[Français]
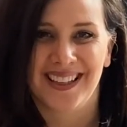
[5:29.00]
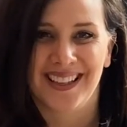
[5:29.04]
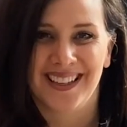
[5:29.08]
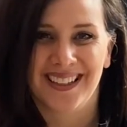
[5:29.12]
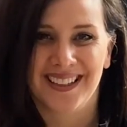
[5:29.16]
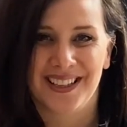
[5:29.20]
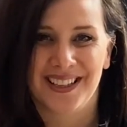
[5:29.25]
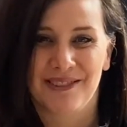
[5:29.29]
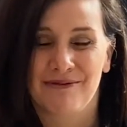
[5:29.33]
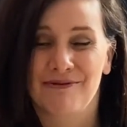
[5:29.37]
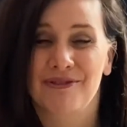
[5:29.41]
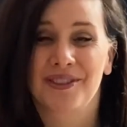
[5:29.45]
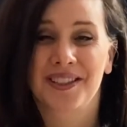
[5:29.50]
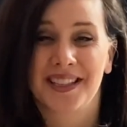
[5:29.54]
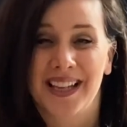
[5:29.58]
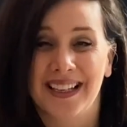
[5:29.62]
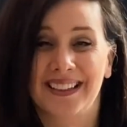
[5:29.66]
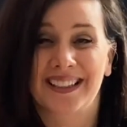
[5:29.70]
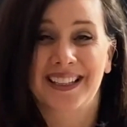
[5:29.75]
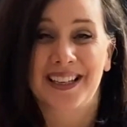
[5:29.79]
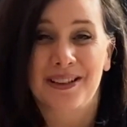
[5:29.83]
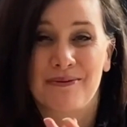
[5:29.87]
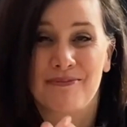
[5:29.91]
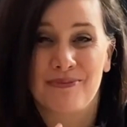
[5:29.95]
Il vous
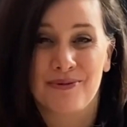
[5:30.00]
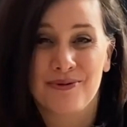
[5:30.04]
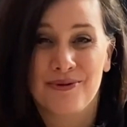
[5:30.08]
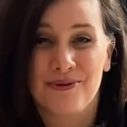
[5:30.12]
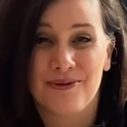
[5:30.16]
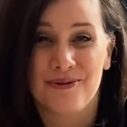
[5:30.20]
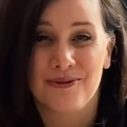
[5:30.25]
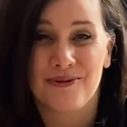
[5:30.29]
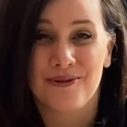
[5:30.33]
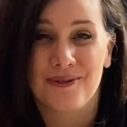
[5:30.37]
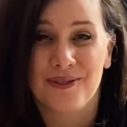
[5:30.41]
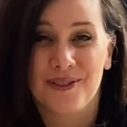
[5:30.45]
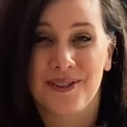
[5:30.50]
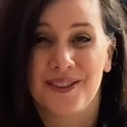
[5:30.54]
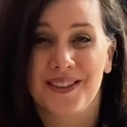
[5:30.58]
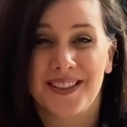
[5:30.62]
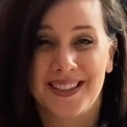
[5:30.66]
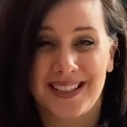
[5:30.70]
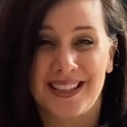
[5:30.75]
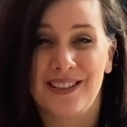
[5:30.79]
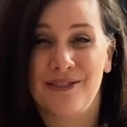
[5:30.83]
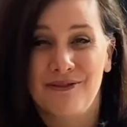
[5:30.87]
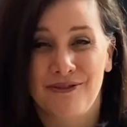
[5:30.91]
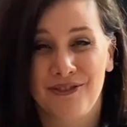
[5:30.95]
attribue ce
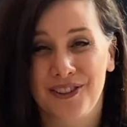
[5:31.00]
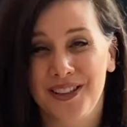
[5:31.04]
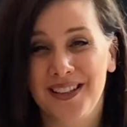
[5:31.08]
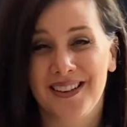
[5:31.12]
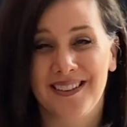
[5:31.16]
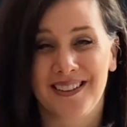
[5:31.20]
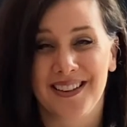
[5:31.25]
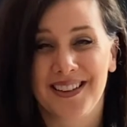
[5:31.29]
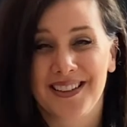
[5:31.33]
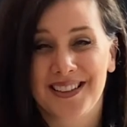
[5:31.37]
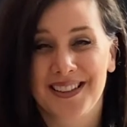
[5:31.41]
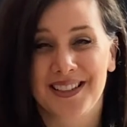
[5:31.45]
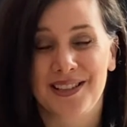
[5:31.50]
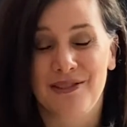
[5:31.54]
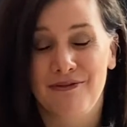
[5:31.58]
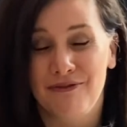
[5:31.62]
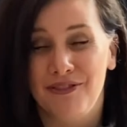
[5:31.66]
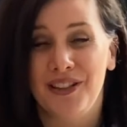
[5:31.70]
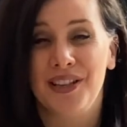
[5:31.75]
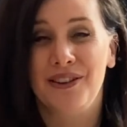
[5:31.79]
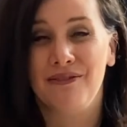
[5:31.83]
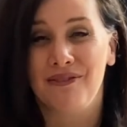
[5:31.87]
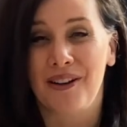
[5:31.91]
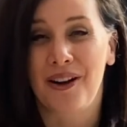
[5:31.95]
qu'ils
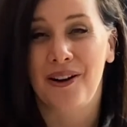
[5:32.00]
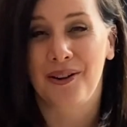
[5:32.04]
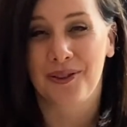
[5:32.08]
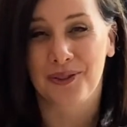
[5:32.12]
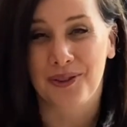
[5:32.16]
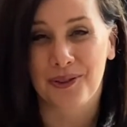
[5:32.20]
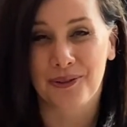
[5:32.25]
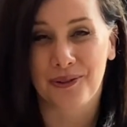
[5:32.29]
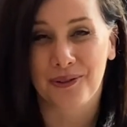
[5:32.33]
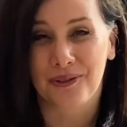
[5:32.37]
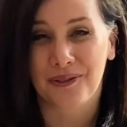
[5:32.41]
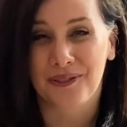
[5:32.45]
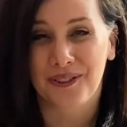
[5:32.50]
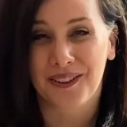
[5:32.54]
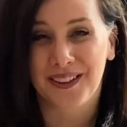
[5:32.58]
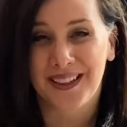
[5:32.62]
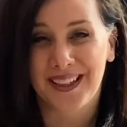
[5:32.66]
ce en eux.